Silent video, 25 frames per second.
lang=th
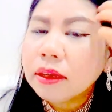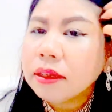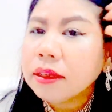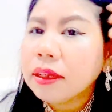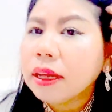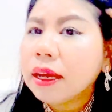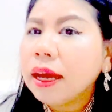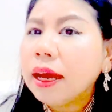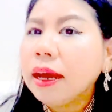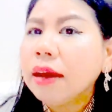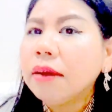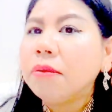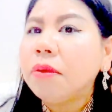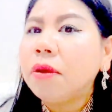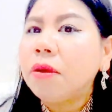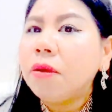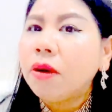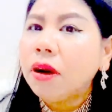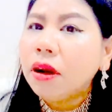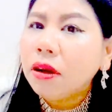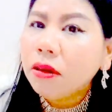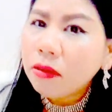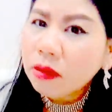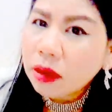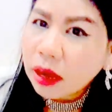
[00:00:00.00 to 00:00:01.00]
นะคะเพราะ
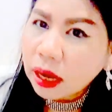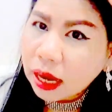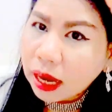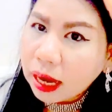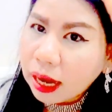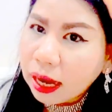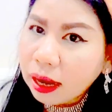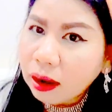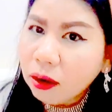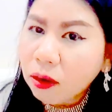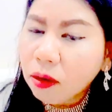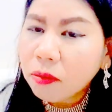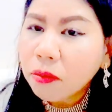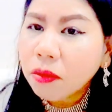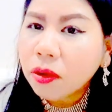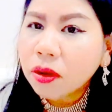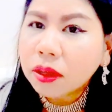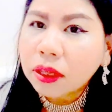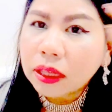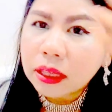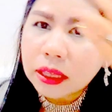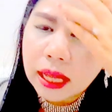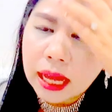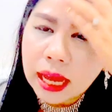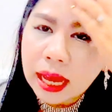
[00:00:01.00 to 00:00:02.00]
ว่าลูกค้าของหมอ
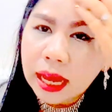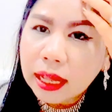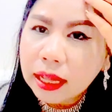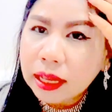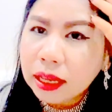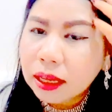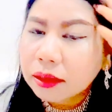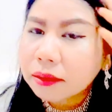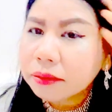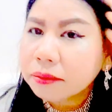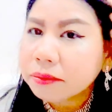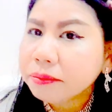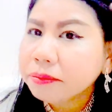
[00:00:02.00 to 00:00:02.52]
ยีน่าเนี่ย